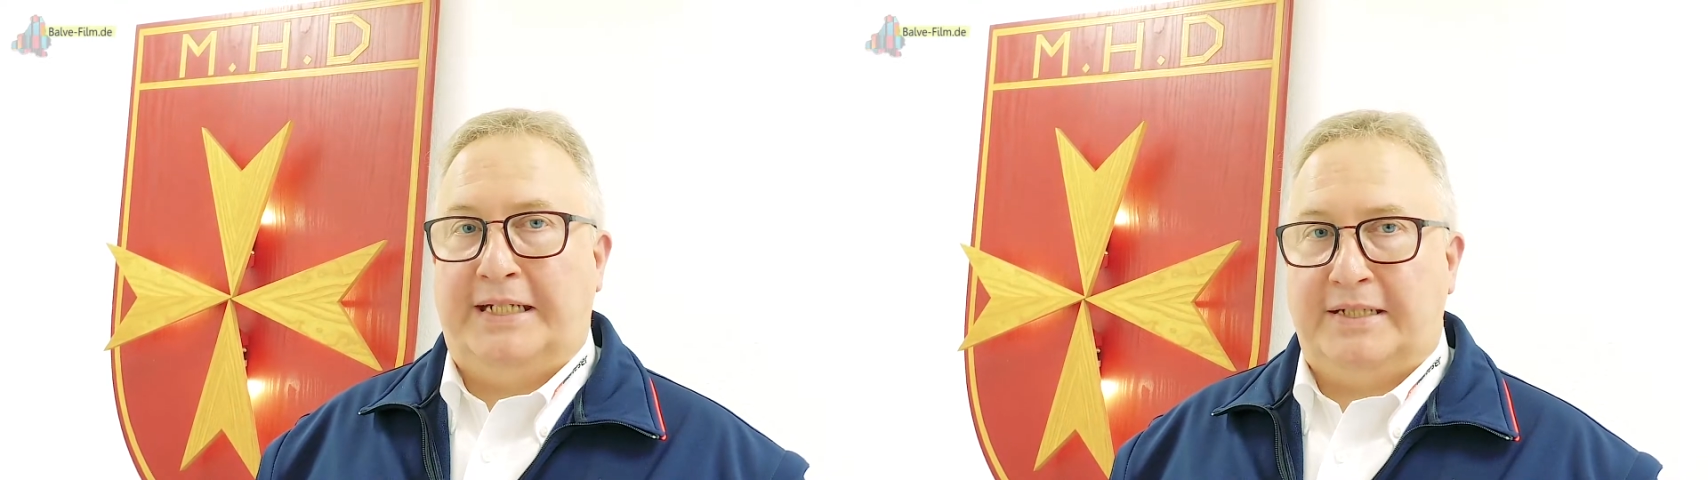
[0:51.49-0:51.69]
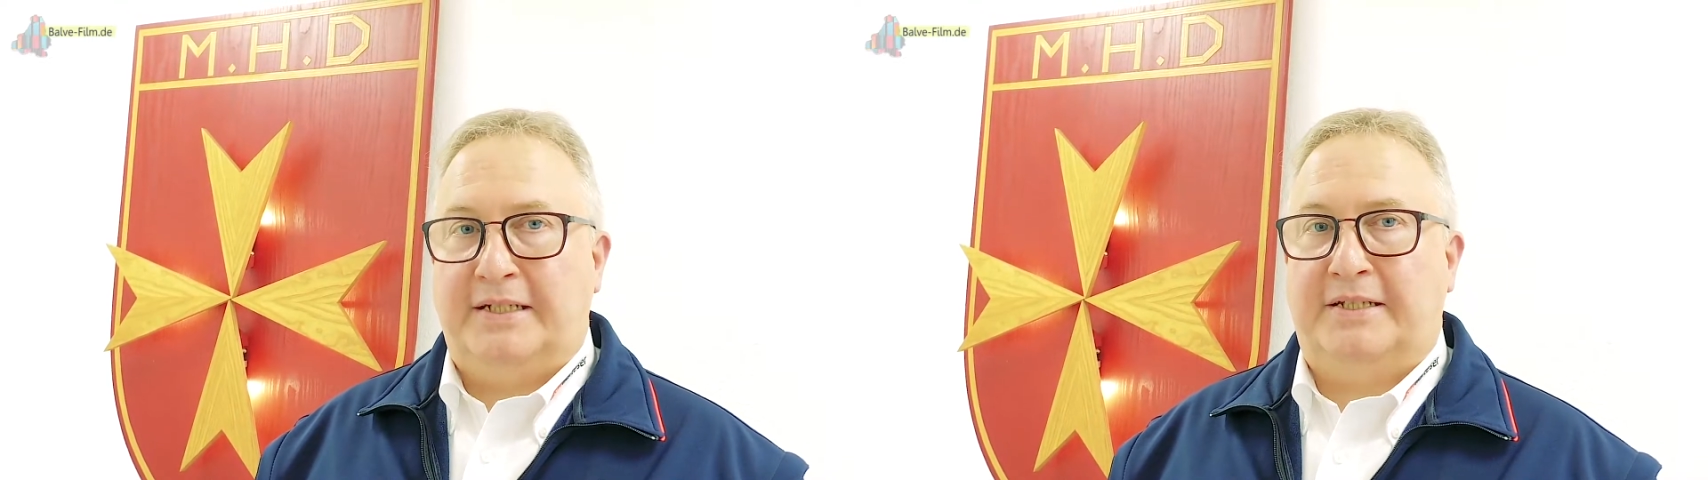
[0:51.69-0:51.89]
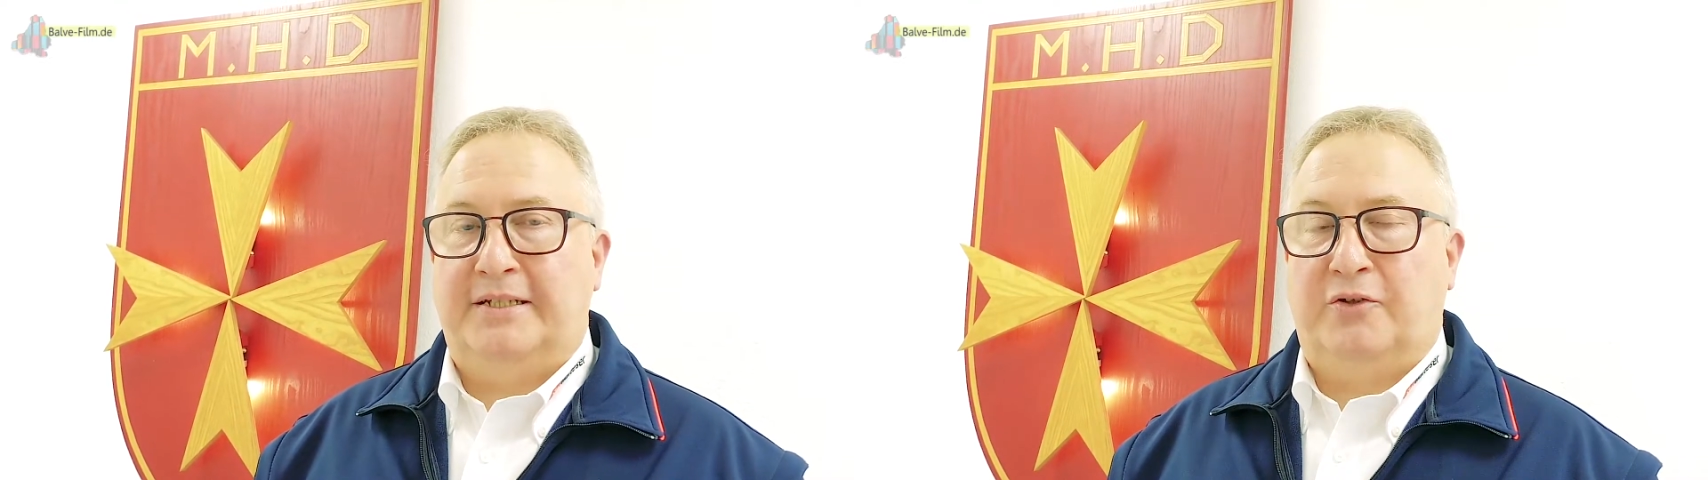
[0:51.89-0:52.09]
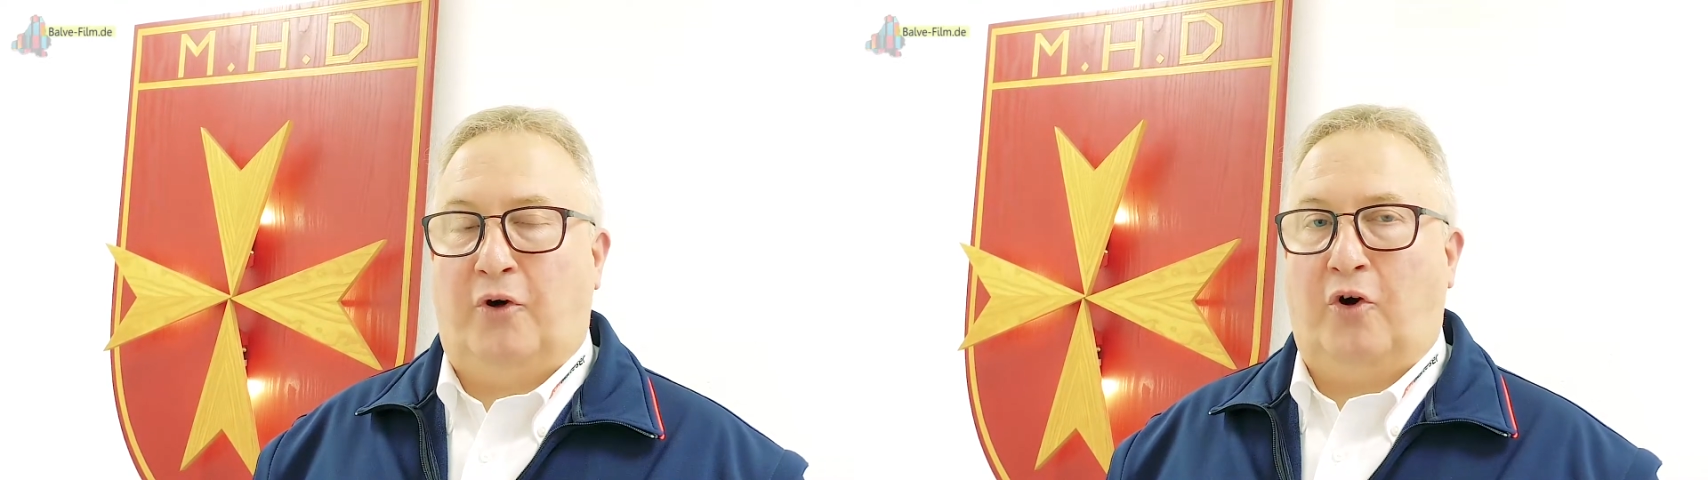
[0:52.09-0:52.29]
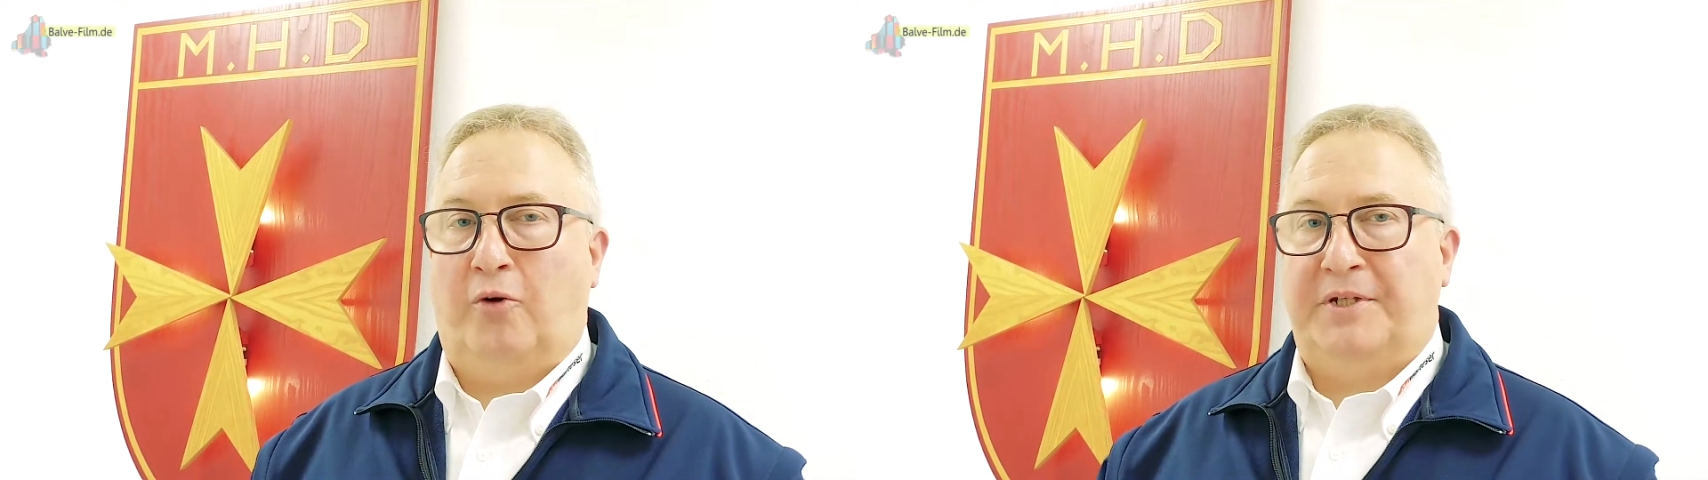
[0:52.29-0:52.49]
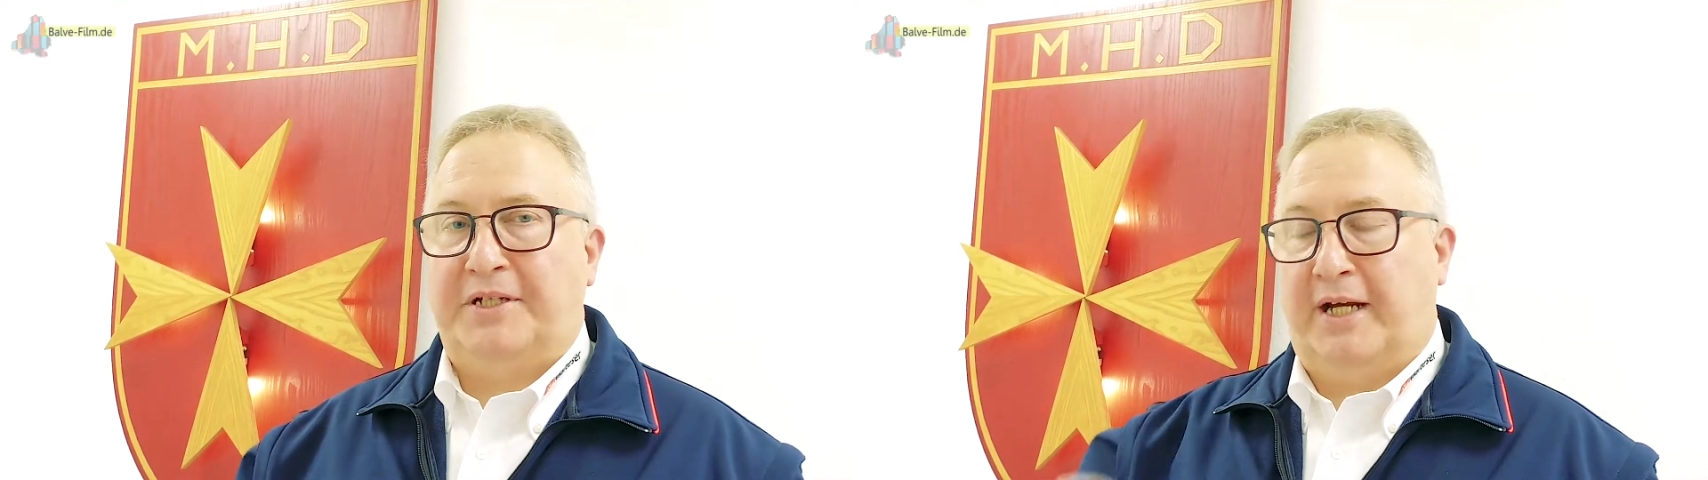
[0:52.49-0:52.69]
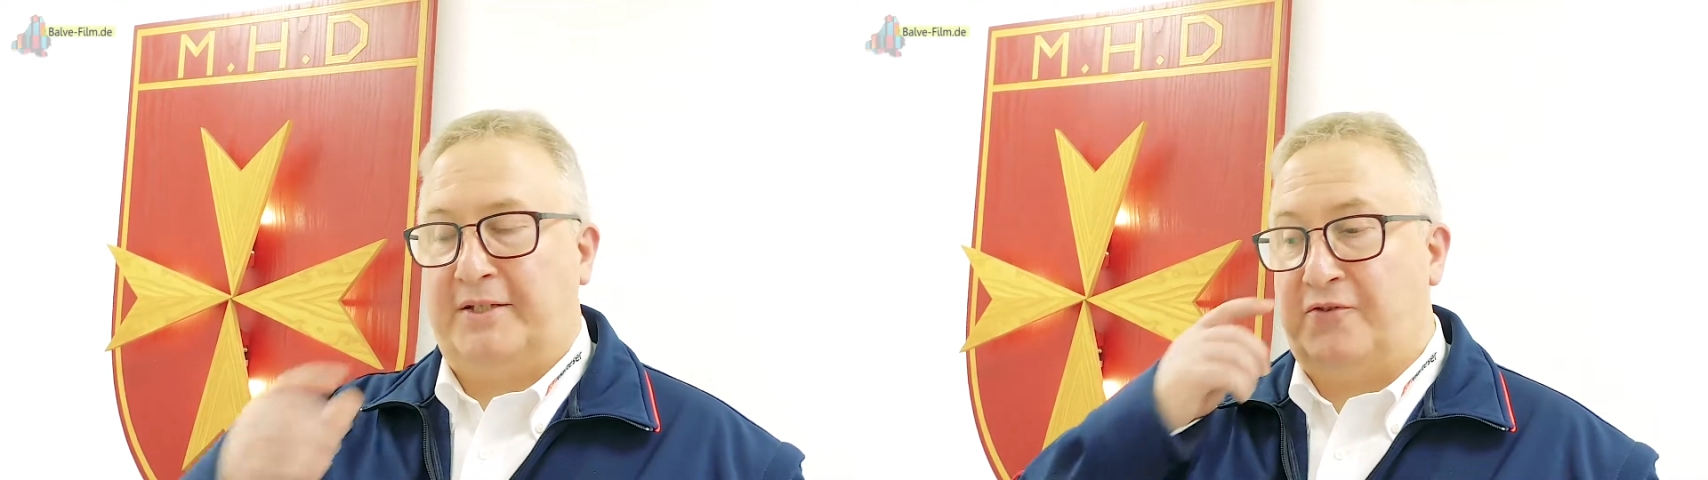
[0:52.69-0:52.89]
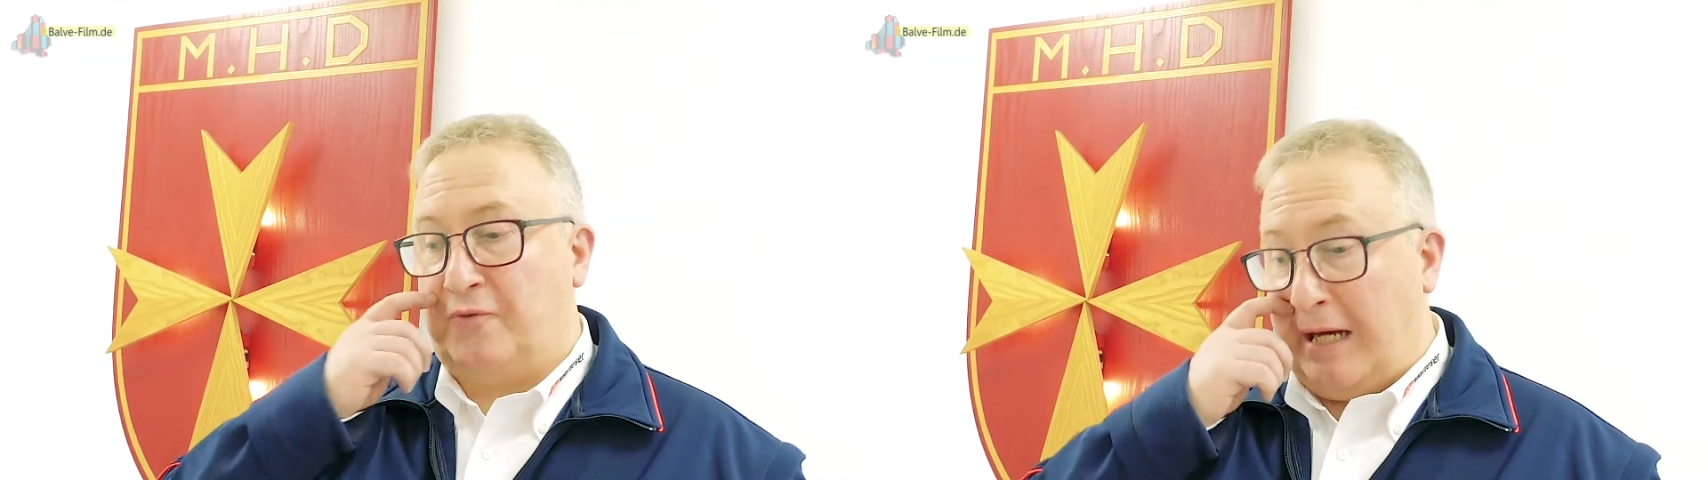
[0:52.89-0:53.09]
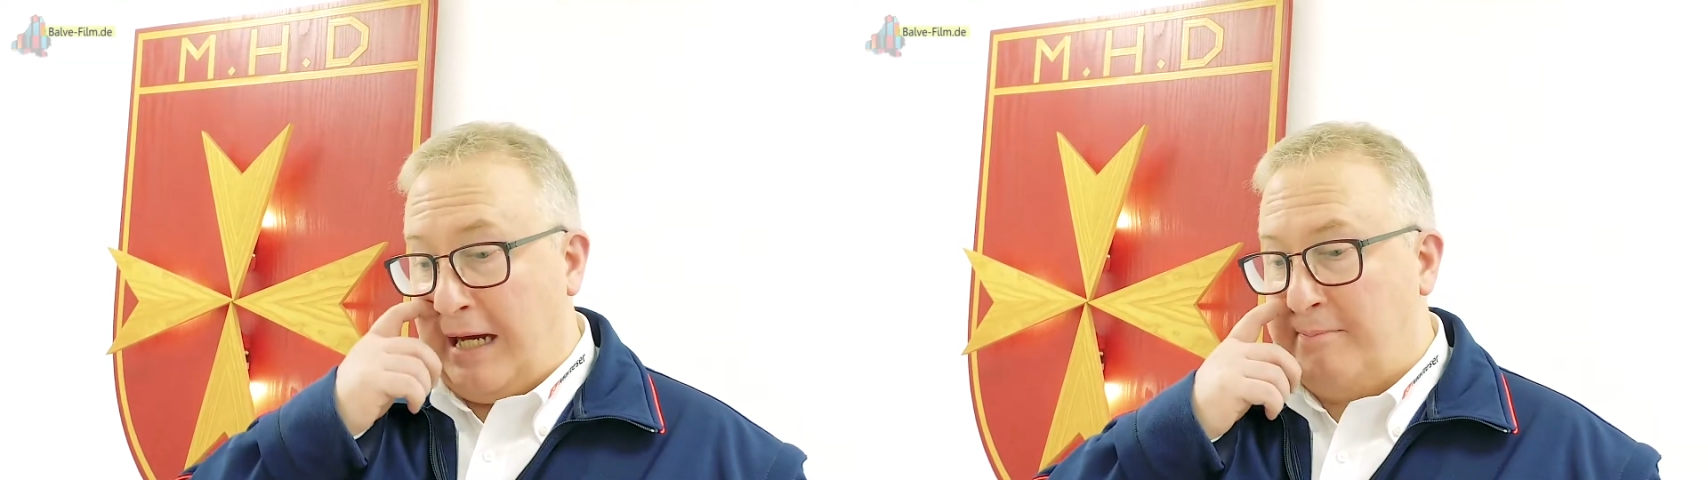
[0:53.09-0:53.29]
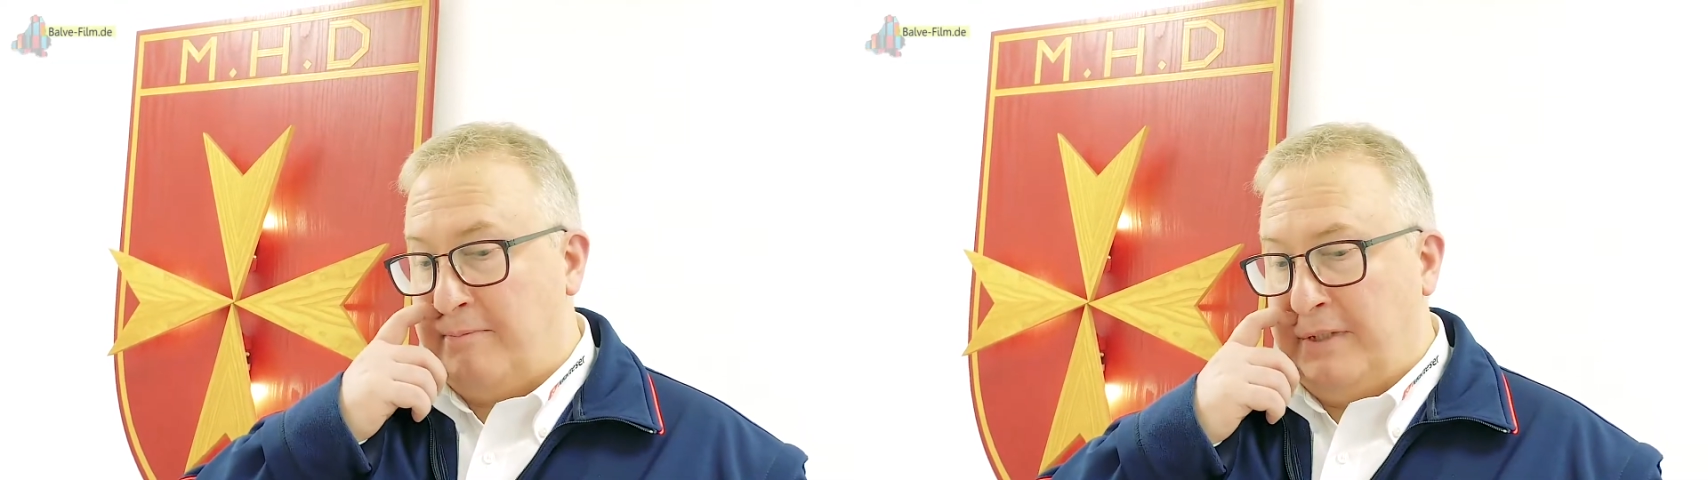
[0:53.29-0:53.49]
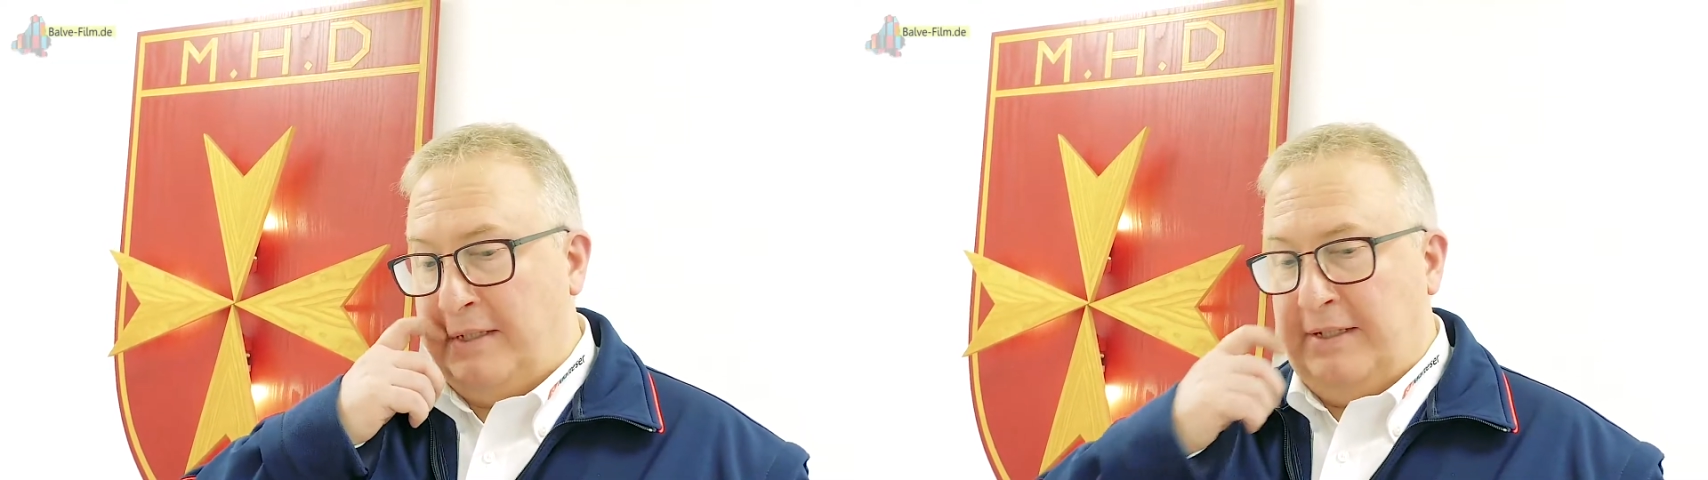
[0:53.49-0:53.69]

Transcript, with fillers: endlich hier neue Räumlichkeiten zu haben,